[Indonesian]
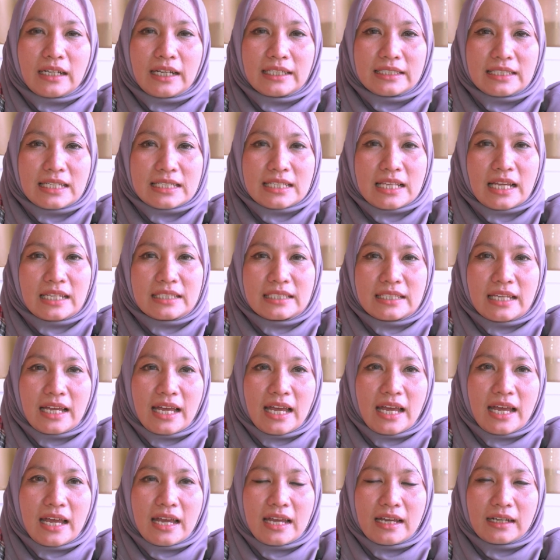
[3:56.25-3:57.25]
hanya
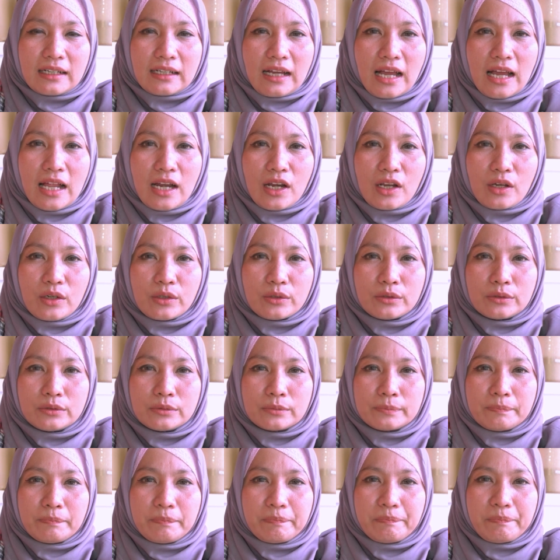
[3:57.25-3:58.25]
saja
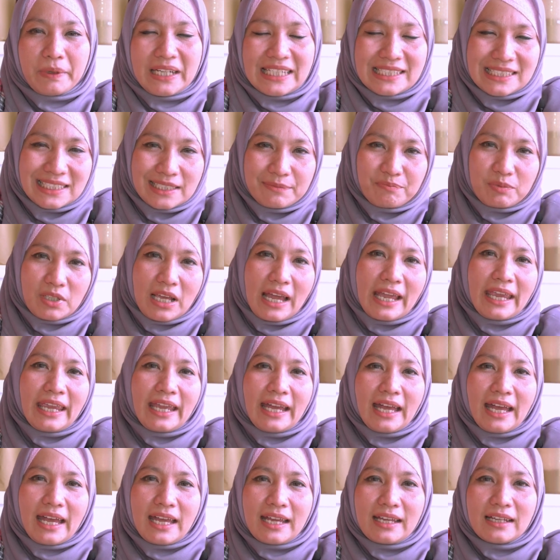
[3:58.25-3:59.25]
kalau prinsip
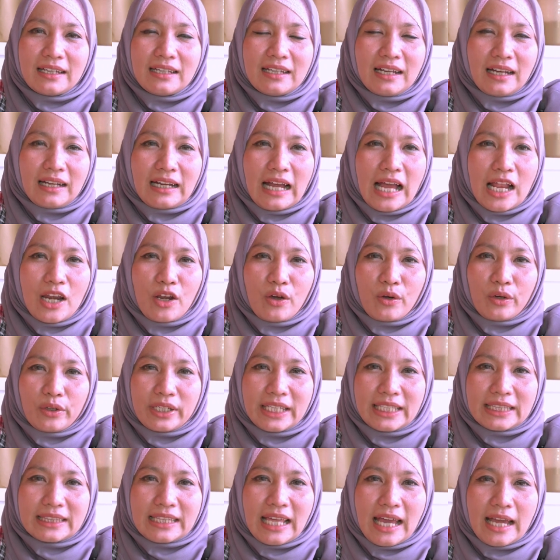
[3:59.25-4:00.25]
saya kalau
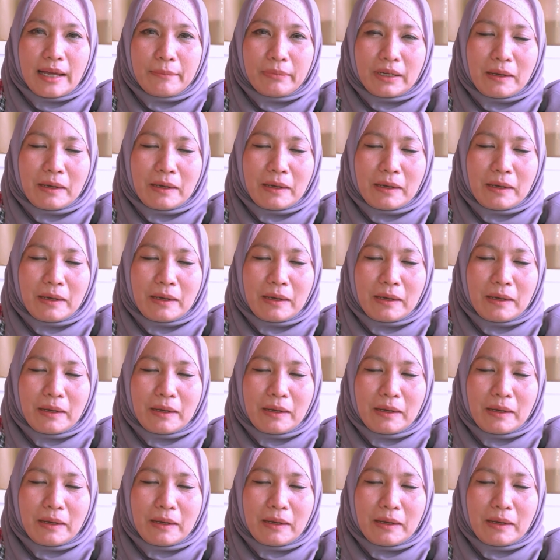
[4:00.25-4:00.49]
kita